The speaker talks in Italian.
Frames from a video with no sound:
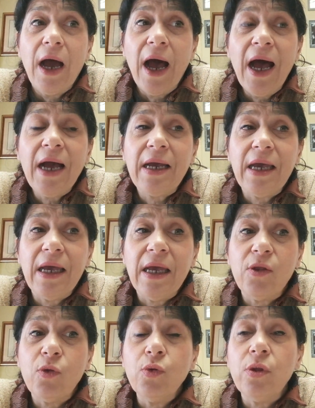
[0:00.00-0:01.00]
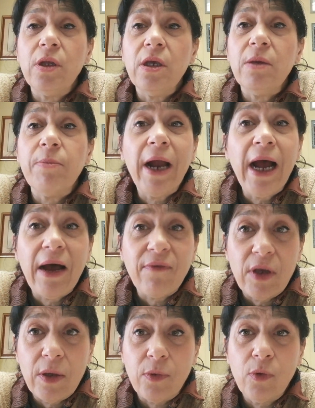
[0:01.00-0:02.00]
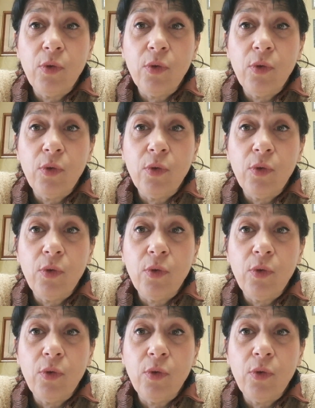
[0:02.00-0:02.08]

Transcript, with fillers: anche tutti i bravi,